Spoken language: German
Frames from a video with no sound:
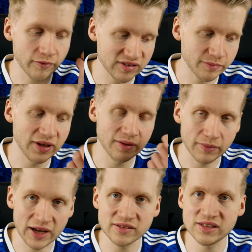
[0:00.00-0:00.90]
was bei den
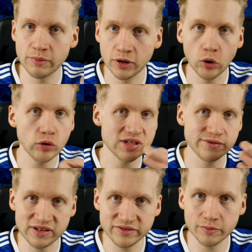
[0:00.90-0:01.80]
meisten immer noch unter
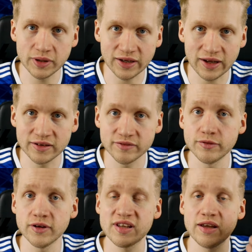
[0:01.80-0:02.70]
FIFA bekannt
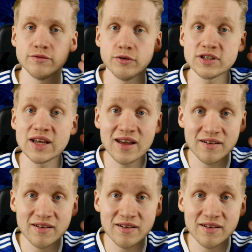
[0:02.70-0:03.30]
wird, sein wird,